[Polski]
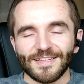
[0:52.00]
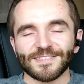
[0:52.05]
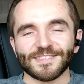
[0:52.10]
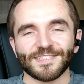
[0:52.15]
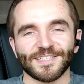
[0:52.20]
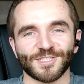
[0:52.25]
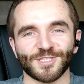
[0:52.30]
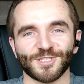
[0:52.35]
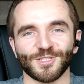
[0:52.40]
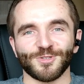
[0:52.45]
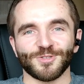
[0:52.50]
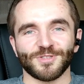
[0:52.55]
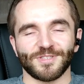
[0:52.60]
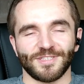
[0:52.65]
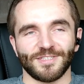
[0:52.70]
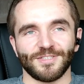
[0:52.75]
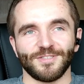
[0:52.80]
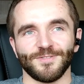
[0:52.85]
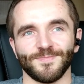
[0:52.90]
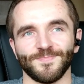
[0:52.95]
zacznę od
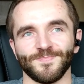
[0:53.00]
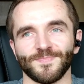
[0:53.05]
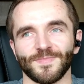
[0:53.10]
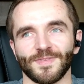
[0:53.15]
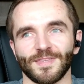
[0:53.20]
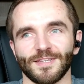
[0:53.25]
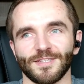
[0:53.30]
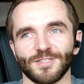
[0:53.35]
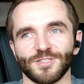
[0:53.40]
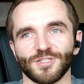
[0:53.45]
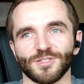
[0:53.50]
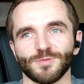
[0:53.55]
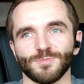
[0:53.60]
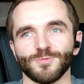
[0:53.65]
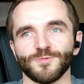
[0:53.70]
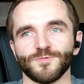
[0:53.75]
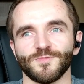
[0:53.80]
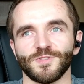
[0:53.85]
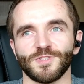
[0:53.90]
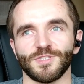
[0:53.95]
tego, że
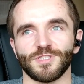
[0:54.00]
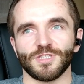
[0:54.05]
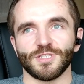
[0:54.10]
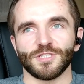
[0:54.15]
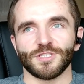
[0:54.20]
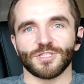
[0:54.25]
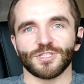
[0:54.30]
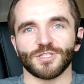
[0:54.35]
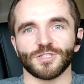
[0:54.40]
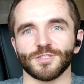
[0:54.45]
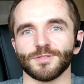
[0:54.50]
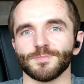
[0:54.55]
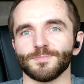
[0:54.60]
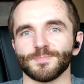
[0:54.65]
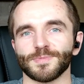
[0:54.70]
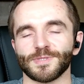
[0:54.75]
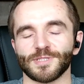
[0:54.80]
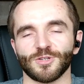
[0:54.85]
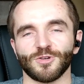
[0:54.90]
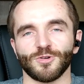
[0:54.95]
mówi się,
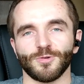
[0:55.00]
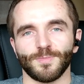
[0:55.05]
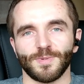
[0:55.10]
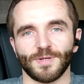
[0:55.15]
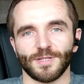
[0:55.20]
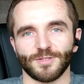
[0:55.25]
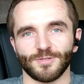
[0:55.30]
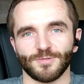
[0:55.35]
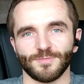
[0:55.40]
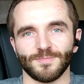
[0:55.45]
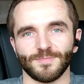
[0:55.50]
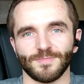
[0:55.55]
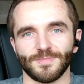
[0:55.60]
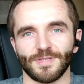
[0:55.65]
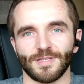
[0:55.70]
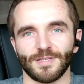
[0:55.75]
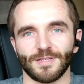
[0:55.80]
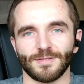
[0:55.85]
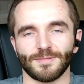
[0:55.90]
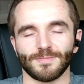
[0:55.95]
że psychopatom
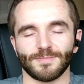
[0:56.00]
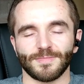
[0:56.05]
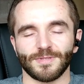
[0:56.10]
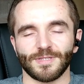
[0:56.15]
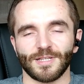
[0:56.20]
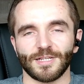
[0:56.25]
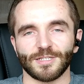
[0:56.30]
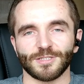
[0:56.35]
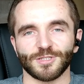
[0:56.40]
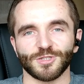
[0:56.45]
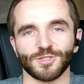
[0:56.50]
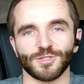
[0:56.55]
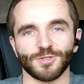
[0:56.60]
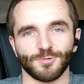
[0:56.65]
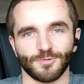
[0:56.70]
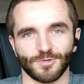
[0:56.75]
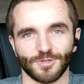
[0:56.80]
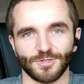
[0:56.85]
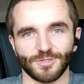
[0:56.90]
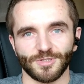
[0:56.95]
należy
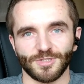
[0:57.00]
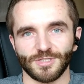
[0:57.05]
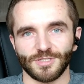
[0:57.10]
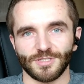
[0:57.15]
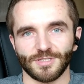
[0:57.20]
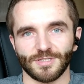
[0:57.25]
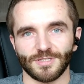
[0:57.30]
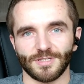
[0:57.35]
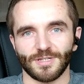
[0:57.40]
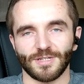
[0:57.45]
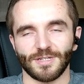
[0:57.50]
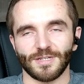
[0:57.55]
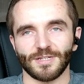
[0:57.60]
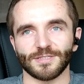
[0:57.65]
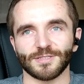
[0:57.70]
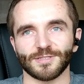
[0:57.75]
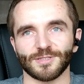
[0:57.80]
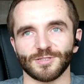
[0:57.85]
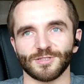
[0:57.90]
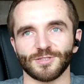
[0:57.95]
się urodzić,
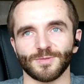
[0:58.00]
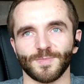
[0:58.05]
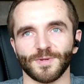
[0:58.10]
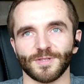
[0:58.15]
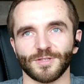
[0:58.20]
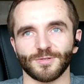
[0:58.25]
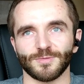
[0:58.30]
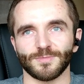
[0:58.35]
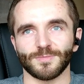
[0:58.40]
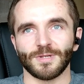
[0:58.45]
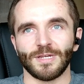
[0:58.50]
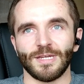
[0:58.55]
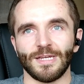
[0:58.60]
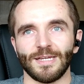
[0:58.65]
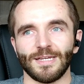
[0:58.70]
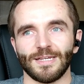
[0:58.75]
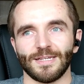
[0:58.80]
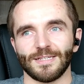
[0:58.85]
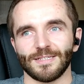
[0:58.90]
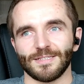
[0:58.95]
a socjopatom
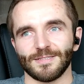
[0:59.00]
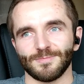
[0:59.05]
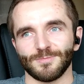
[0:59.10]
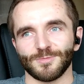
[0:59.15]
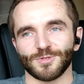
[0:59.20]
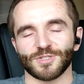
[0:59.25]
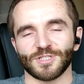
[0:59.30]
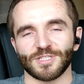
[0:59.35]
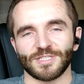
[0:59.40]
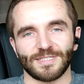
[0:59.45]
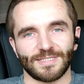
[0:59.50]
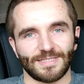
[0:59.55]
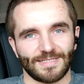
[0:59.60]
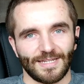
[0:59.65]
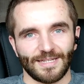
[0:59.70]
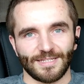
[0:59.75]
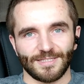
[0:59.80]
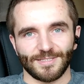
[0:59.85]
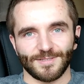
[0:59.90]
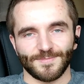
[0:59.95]
e, można się
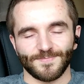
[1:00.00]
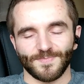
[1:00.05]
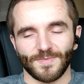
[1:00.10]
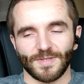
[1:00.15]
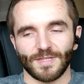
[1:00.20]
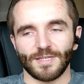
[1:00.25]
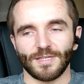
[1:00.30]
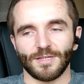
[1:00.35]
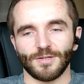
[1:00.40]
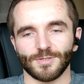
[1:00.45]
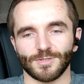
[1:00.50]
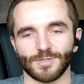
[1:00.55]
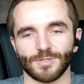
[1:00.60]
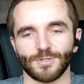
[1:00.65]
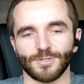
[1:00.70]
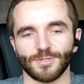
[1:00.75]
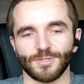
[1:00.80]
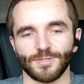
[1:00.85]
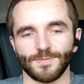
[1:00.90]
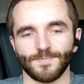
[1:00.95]
stać. I o
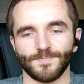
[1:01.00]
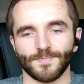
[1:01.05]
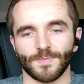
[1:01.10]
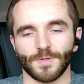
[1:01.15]
co chodzi?